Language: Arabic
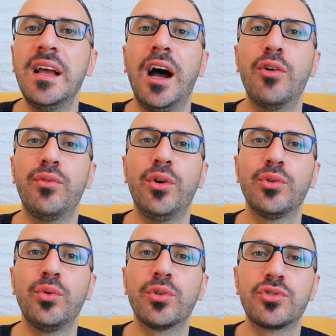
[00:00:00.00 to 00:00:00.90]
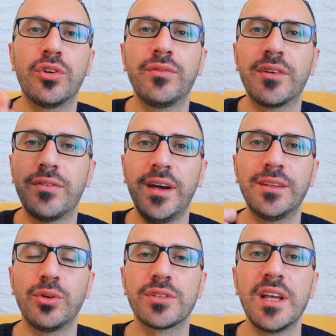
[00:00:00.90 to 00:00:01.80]
او في عطور جون
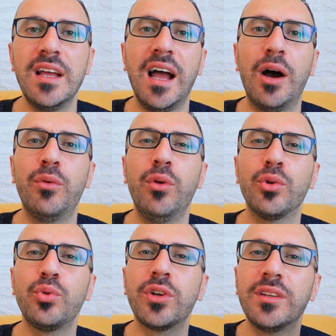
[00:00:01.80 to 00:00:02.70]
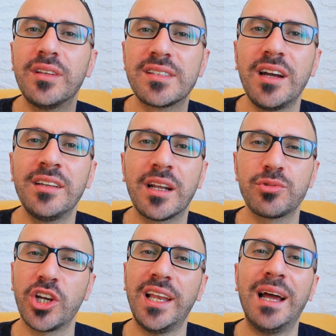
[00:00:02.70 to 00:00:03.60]
بيرفاتوس او العطور الديزاينر
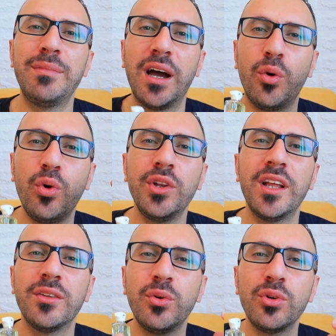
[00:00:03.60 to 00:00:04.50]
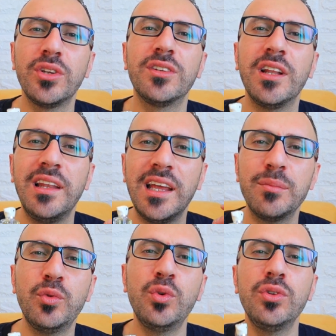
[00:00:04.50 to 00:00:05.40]
بشكل عام لا هون نوتة
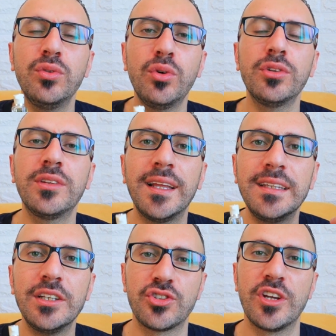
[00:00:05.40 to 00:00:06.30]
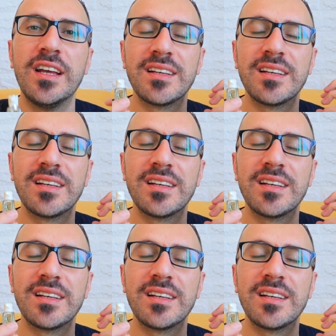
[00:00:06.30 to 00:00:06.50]
الليمون نوتة نيش